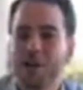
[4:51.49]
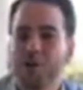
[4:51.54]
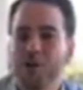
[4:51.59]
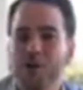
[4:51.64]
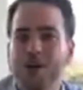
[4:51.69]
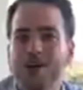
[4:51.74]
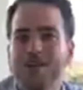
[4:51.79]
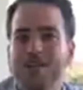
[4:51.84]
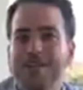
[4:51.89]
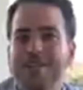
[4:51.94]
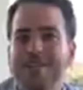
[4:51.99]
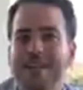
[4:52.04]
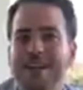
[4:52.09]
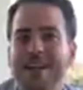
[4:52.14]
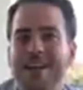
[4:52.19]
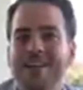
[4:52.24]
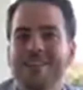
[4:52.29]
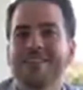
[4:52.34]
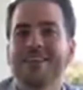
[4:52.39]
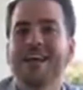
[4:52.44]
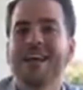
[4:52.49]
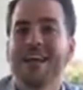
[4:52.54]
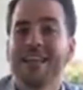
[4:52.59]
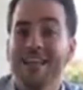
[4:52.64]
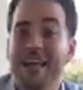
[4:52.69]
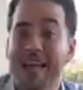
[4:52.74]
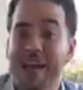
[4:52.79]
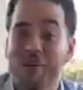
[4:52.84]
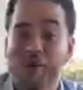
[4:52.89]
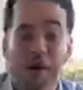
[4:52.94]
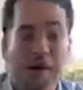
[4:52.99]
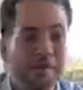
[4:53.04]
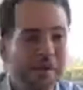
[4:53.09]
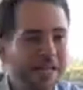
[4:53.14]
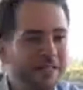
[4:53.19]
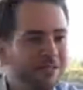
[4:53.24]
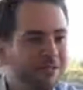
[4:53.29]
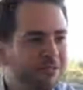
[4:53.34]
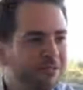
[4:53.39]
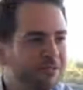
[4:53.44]
reuniones centrales y a los
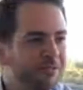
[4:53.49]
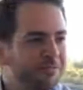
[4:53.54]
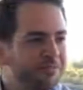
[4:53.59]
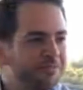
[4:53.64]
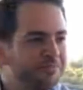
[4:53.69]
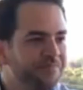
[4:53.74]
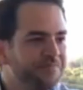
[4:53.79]
eventos.